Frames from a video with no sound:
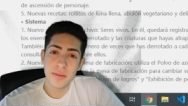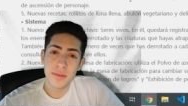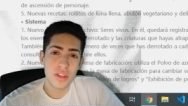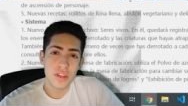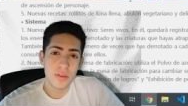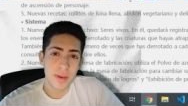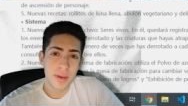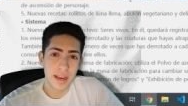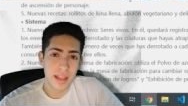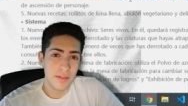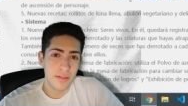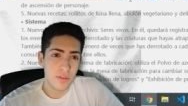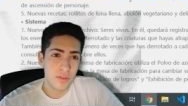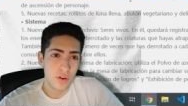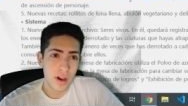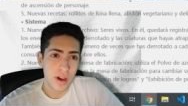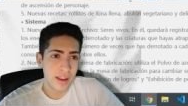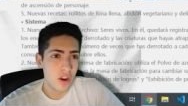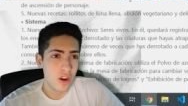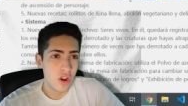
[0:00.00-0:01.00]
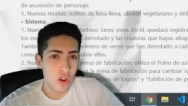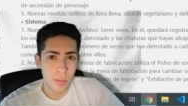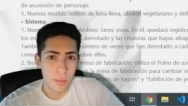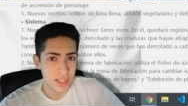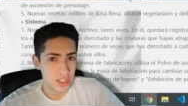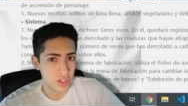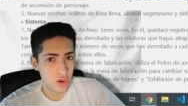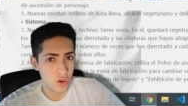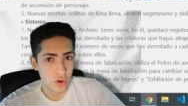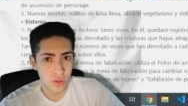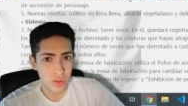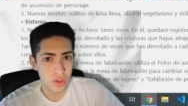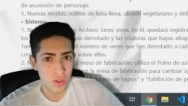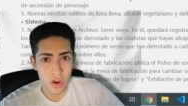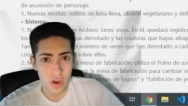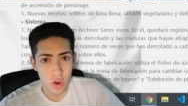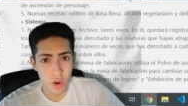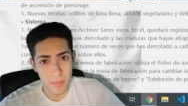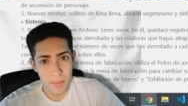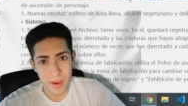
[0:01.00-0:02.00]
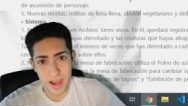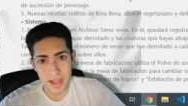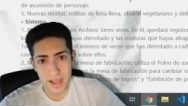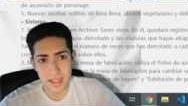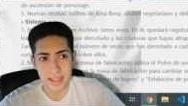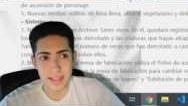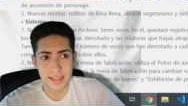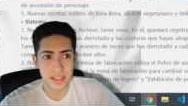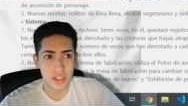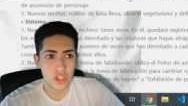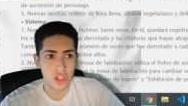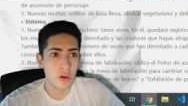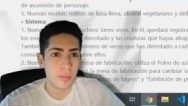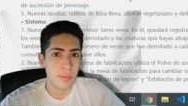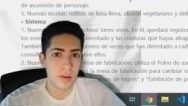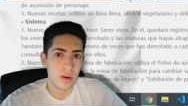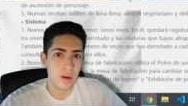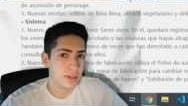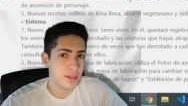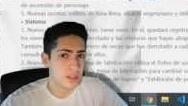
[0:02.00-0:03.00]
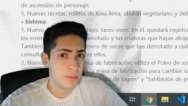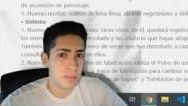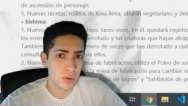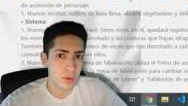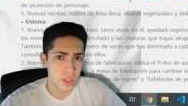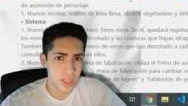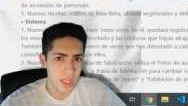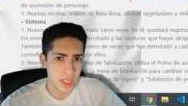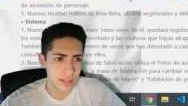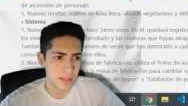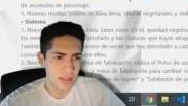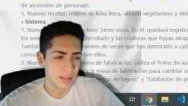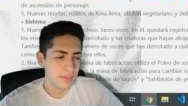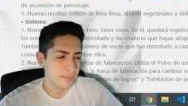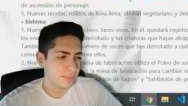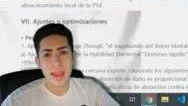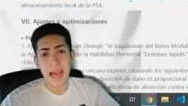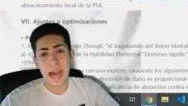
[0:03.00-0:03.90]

vídeo me quería enfocar en lo más gordo y en lo más top, en lo más importante.